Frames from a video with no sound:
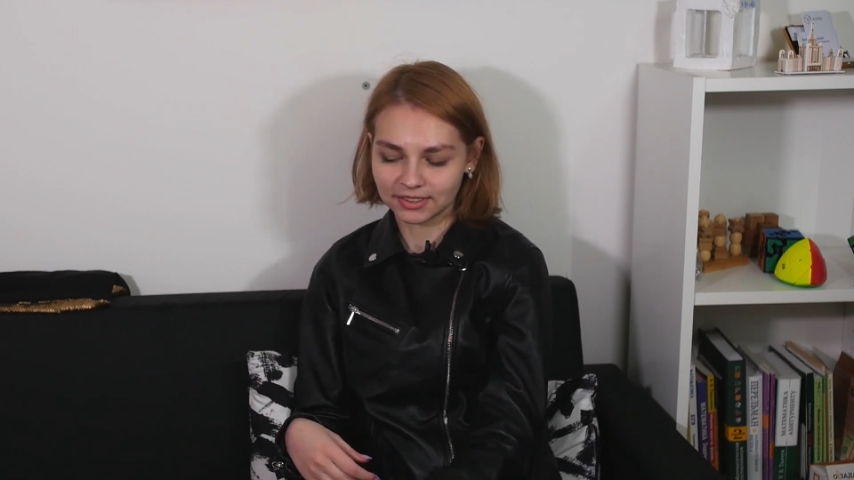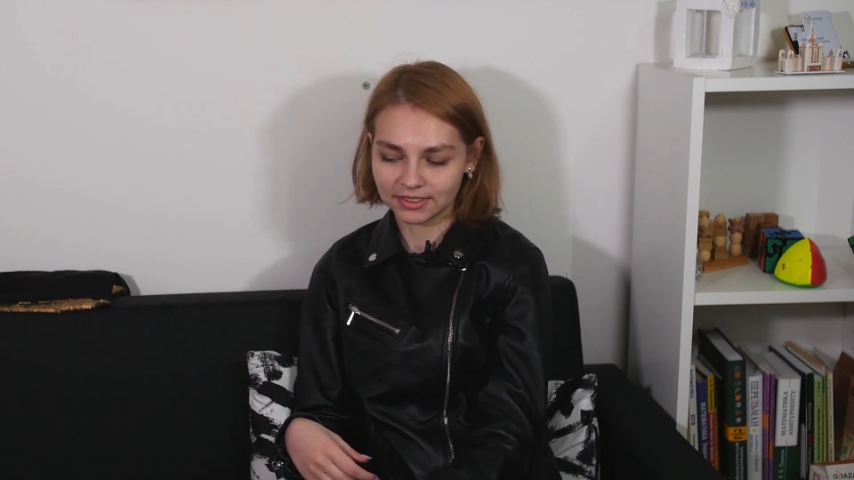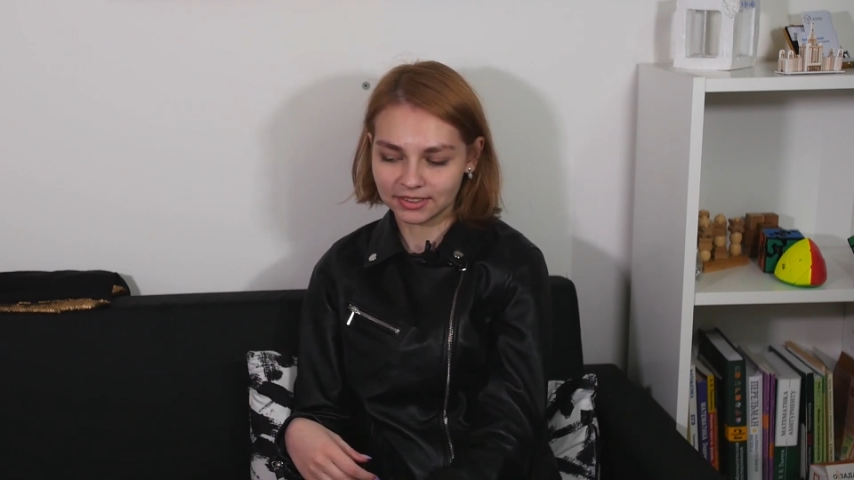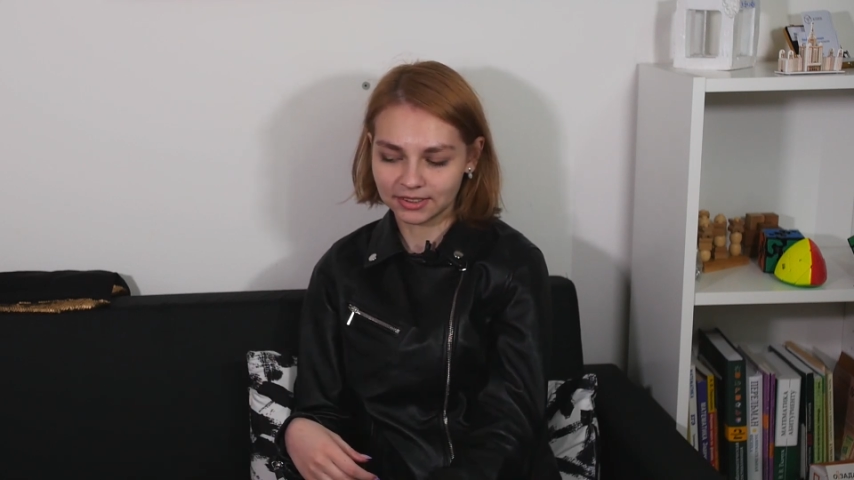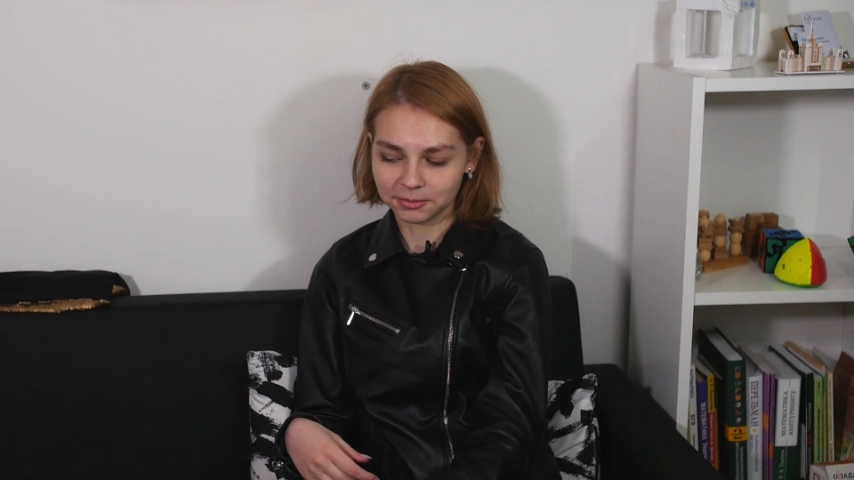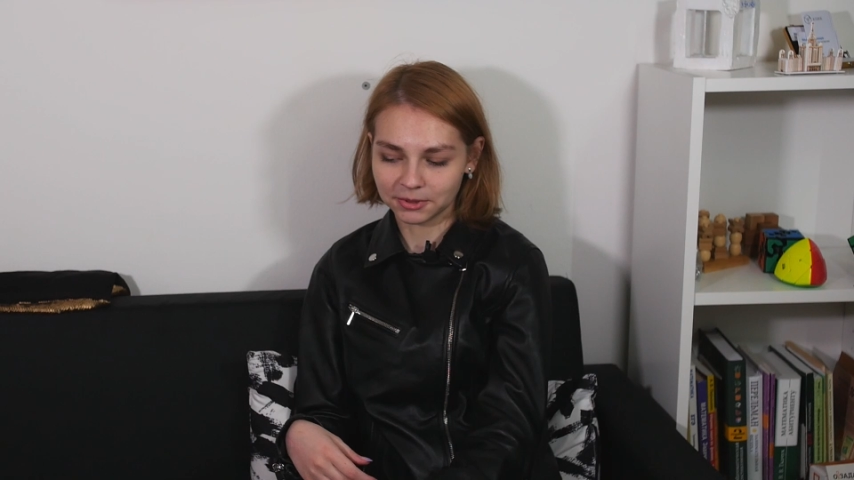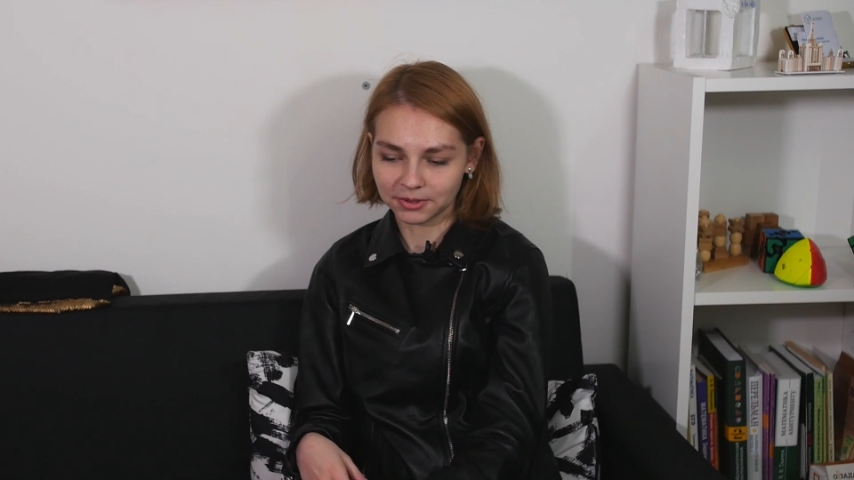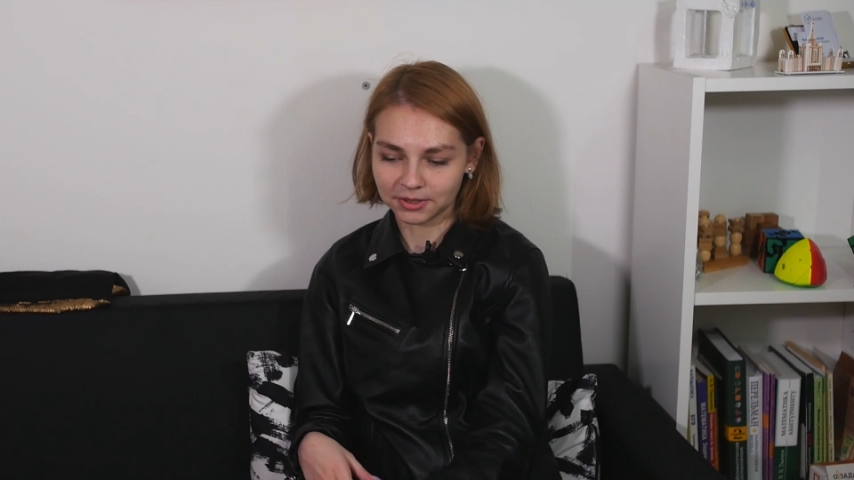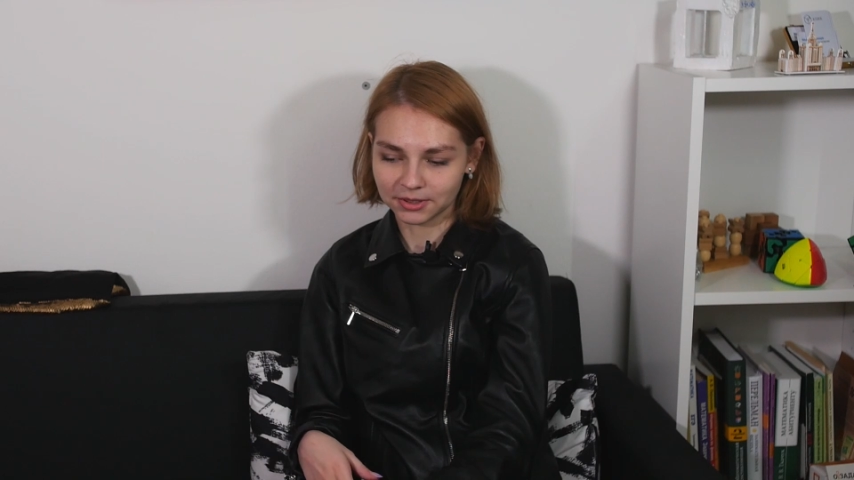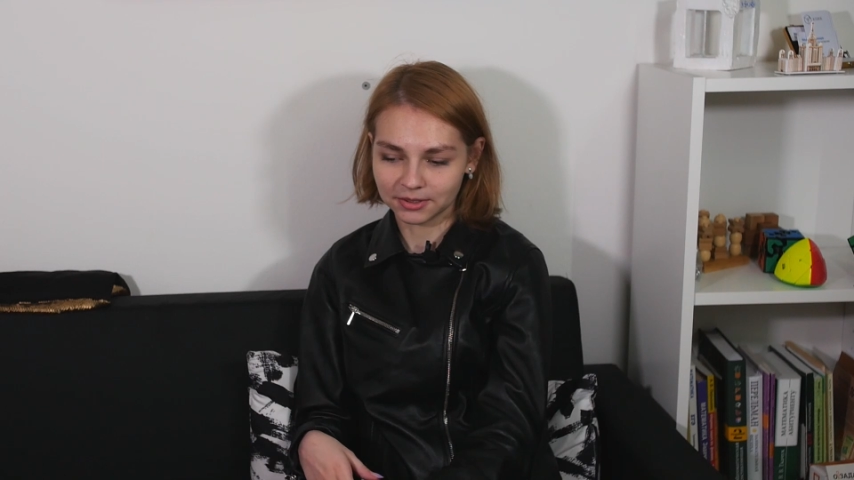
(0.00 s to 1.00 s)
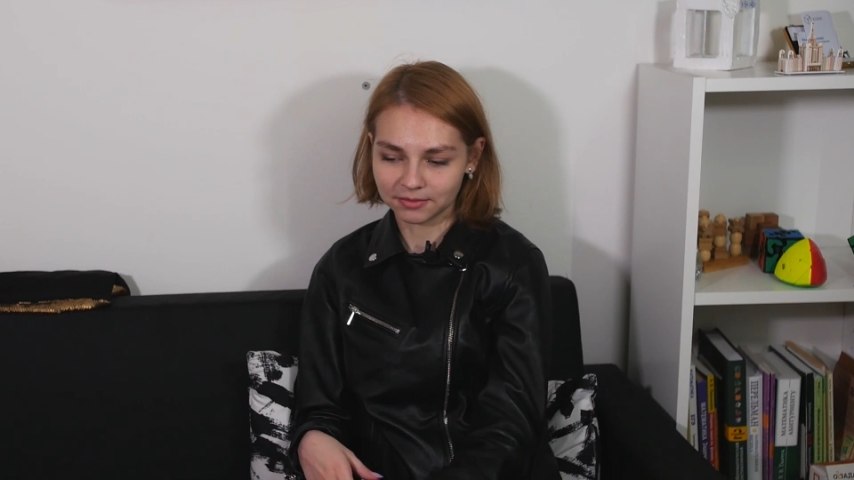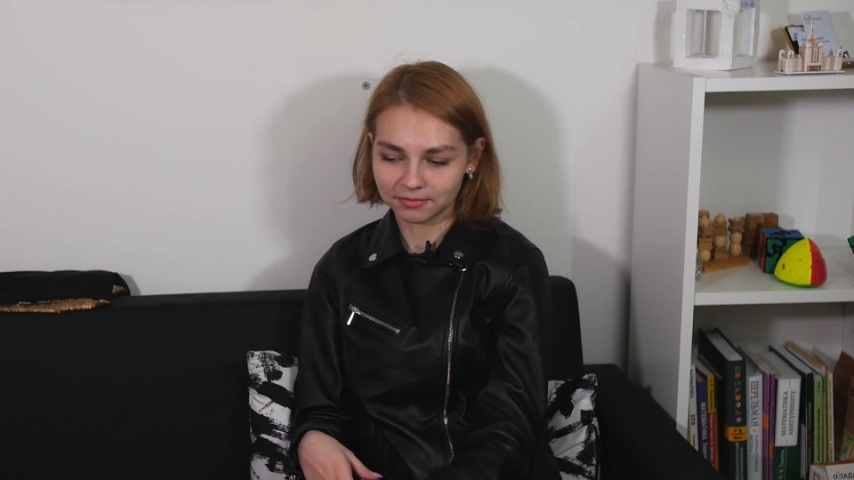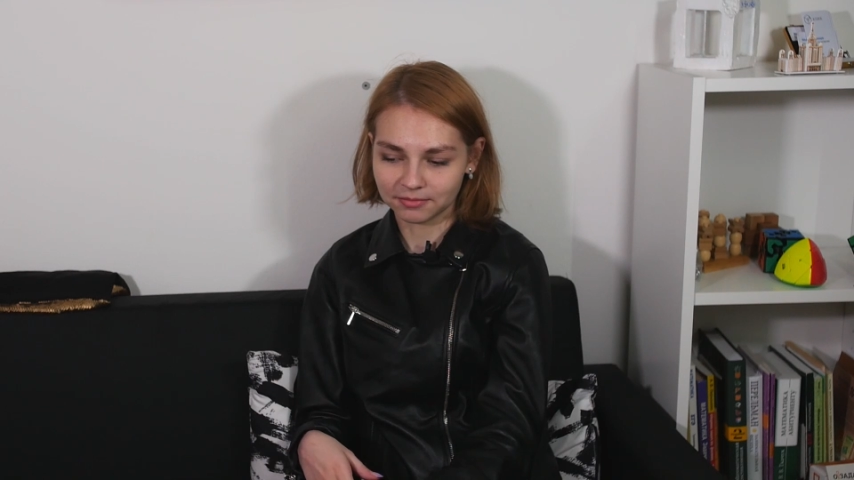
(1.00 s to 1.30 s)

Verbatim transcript: немного